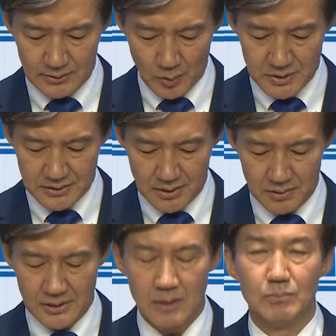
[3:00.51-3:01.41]
독재
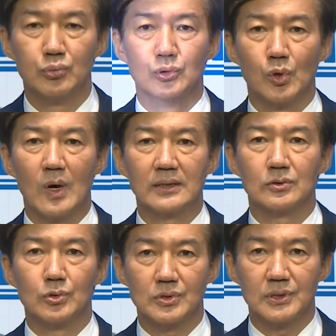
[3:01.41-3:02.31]
정권의 무도한
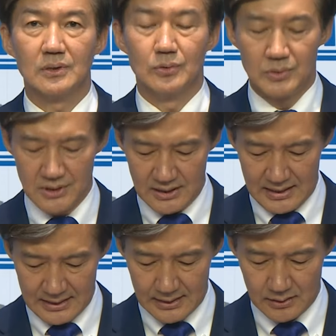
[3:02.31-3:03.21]
국정
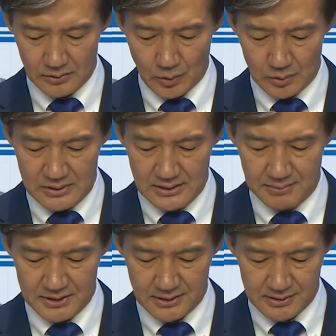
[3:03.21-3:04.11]
운영이 도를
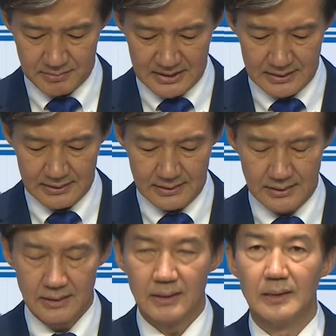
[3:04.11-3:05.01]
넘어섰습니다.
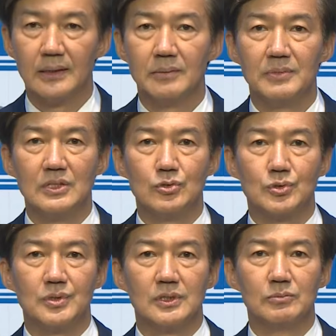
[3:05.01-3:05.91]

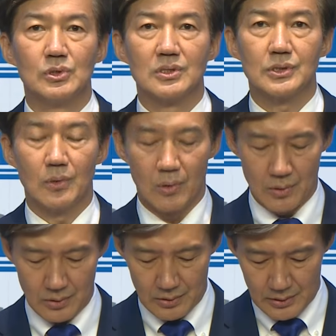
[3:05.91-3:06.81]
민주주의는 무너지고
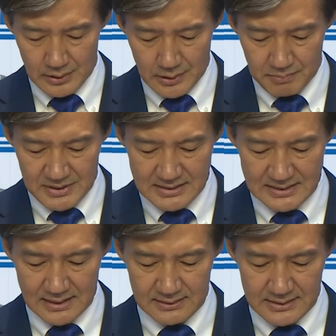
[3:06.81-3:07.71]

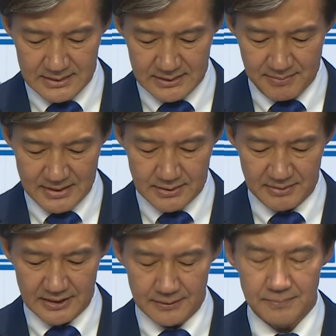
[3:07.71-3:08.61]
민생은
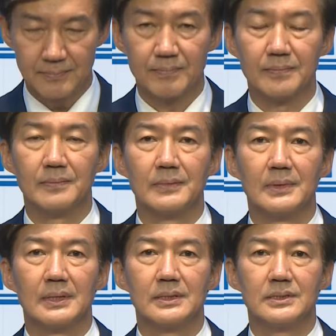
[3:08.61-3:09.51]
신음했습니다.
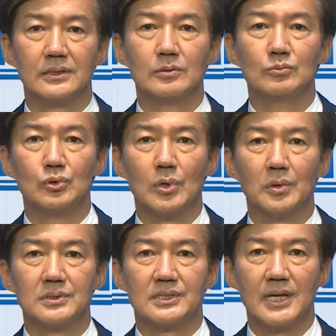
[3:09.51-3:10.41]
저는
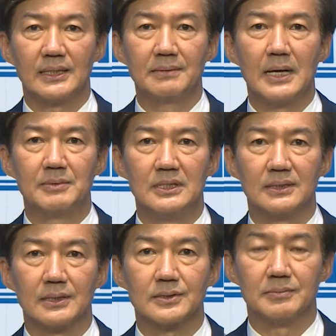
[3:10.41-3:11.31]
무거운 책임감을
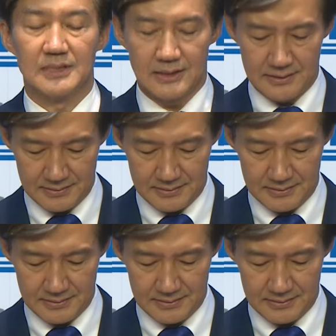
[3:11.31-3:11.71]
느꼈습니다.